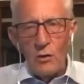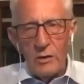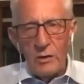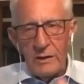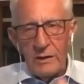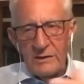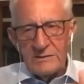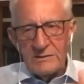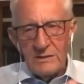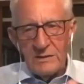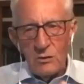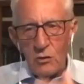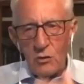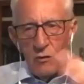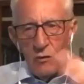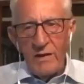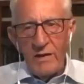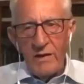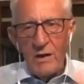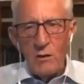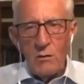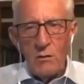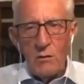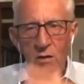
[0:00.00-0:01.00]
anche se il
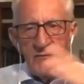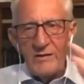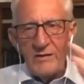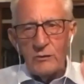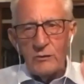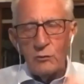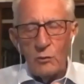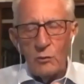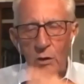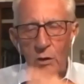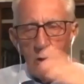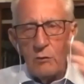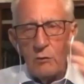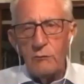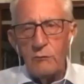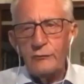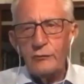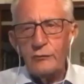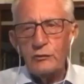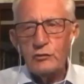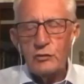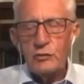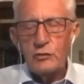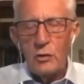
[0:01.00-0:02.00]
governo ha fatto una
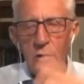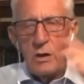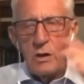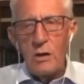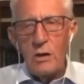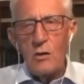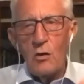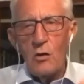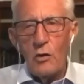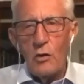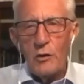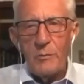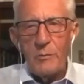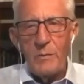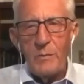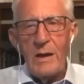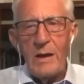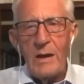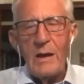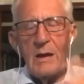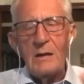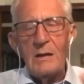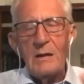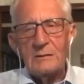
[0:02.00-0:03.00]
confusione
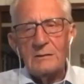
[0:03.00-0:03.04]
enorme